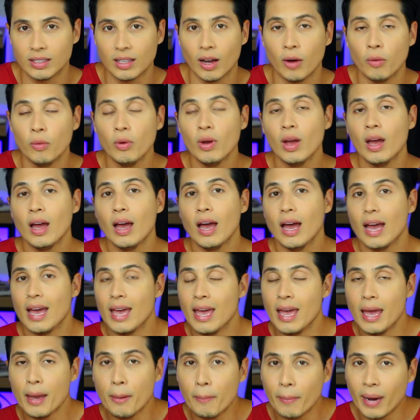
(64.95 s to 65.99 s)
Então
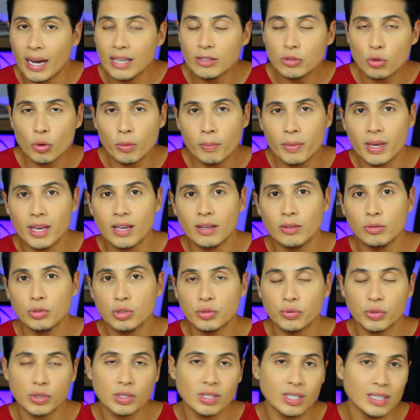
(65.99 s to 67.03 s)
é mais ou menos
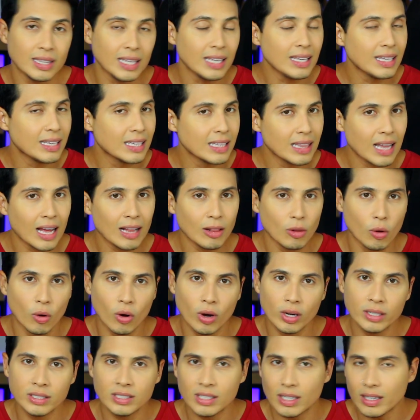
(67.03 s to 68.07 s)
você tem que ir na
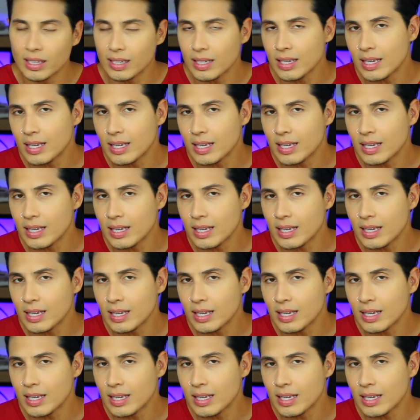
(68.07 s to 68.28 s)
loja